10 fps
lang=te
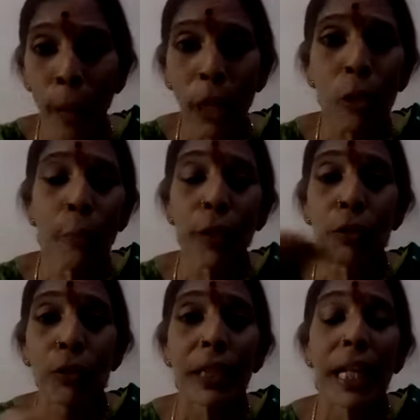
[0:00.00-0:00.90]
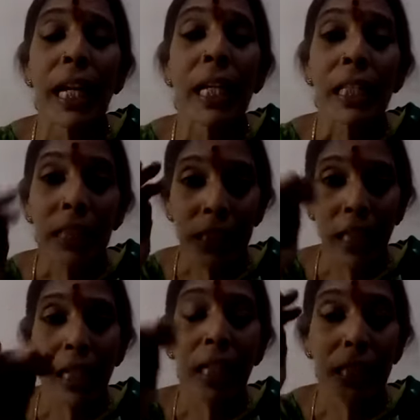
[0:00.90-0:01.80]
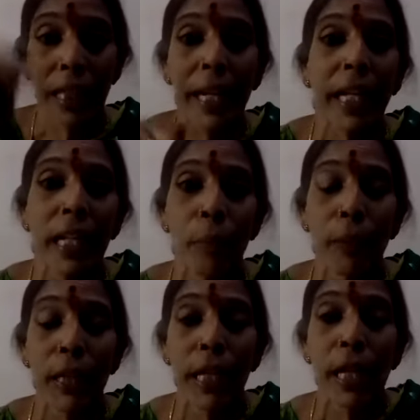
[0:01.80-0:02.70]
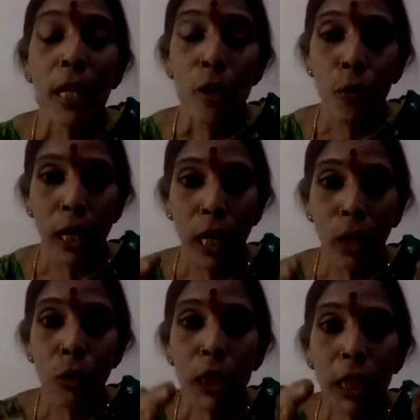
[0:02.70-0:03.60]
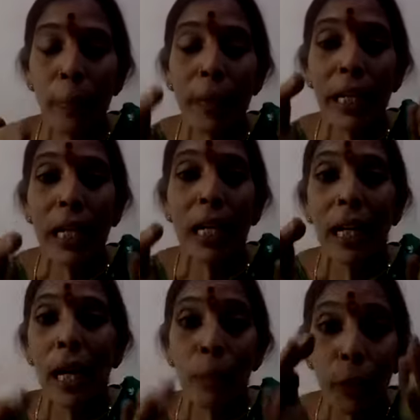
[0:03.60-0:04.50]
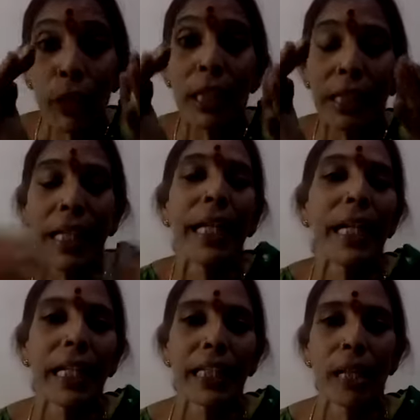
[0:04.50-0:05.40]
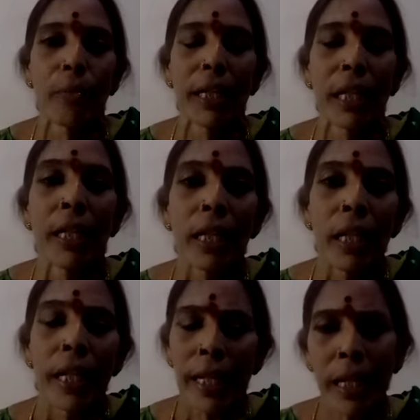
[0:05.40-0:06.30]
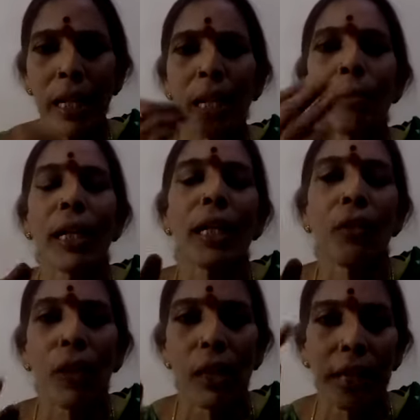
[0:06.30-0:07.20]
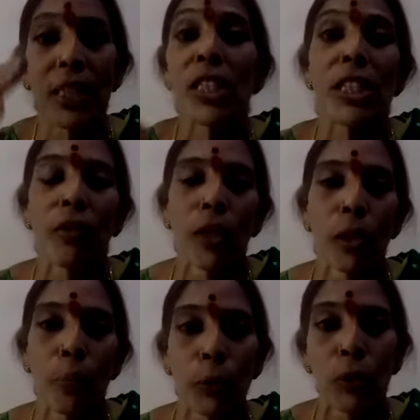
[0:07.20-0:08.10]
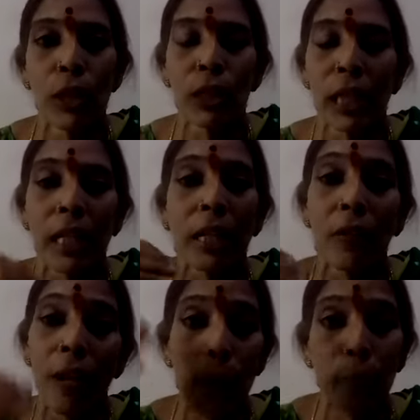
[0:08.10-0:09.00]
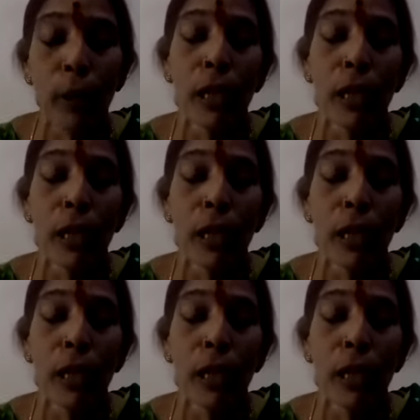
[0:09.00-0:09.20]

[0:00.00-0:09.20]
పాలు పెరుగుతోటి చక్కగా తయారైపోయి ఒక ఔషధ పరంగా ఆ భోజనం తయారయ్యేది అనమాట ఎర్లీ మార్నింగ్ వాళ్ళు ఏం చేసేవాళ్ళు పొద్దున్నే చక్కగా వేప